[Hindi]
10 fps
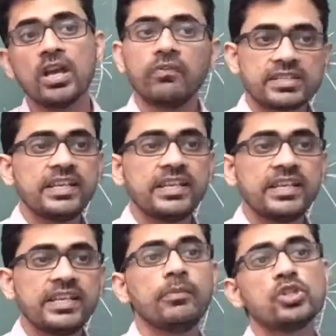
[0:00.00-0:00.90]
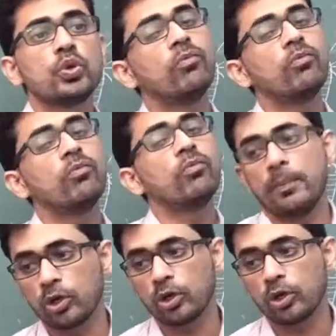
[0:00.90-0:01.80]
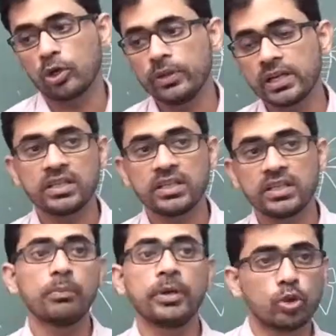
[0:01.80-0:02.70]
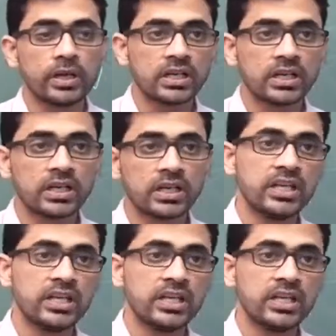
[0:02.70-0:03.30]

वैसे ये डिमेज जो है वो एप्पल को भी करती है बेर को भी करती है